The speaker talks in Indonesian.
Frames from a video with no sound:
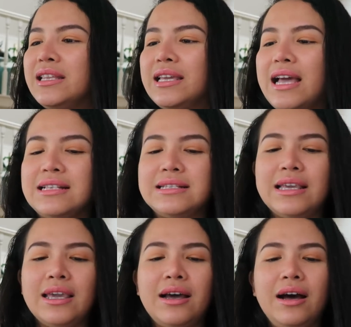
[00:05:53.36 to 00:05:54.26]

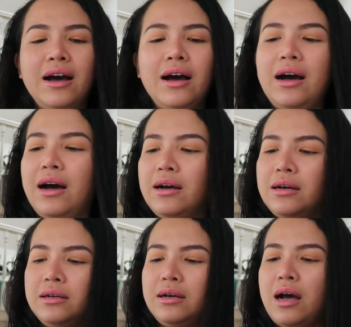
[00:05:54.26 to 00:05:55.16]
Dikasih uh, eh,
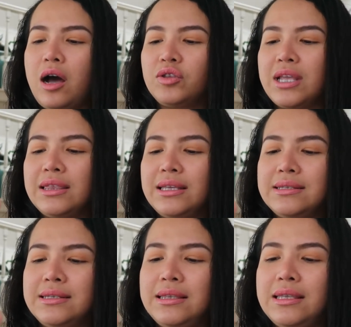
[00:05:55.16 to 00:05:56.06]

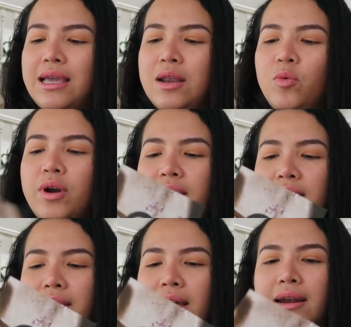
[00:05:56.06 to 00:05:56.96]
authenticity and
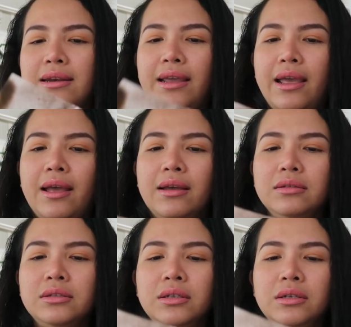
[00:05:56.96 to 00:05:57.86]
warranty cardnya.